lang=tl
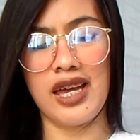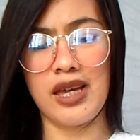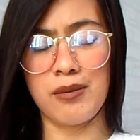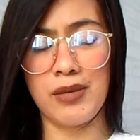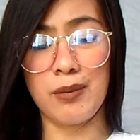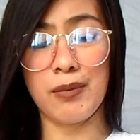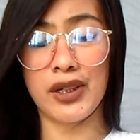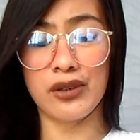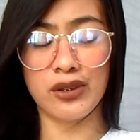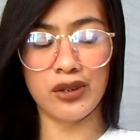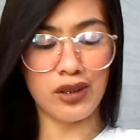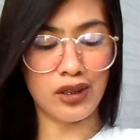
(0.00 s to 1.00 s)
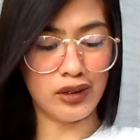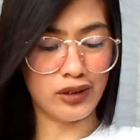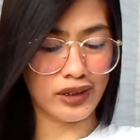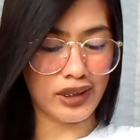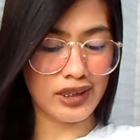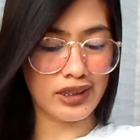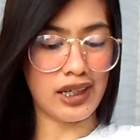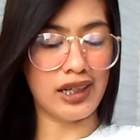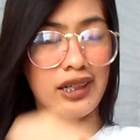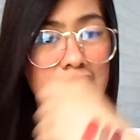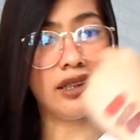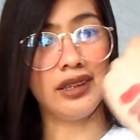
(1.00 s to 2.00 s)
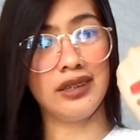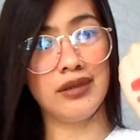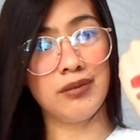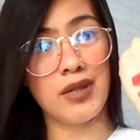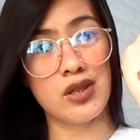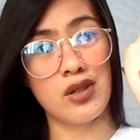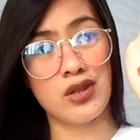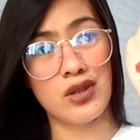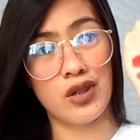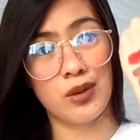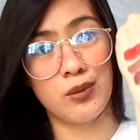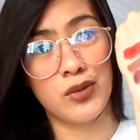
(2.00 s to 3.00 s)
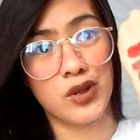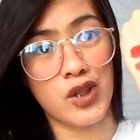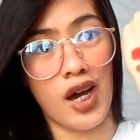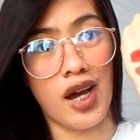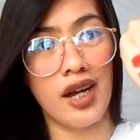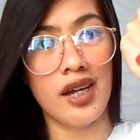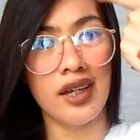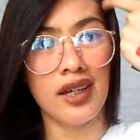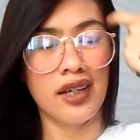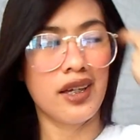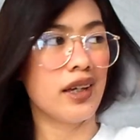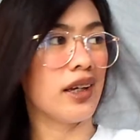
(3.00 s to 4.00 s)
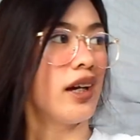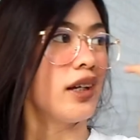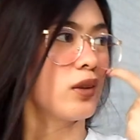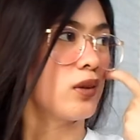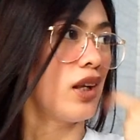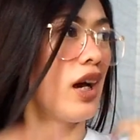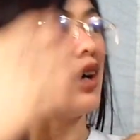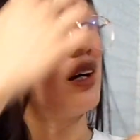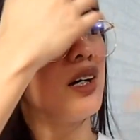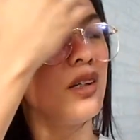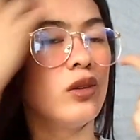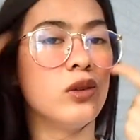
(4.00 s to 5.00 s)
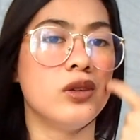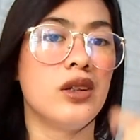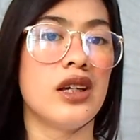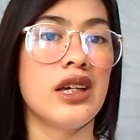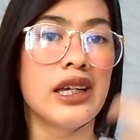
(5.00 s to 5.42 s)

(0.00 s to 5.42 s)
ay I mean maroon color na talagang masosuot mo siya kahit wala kang ano.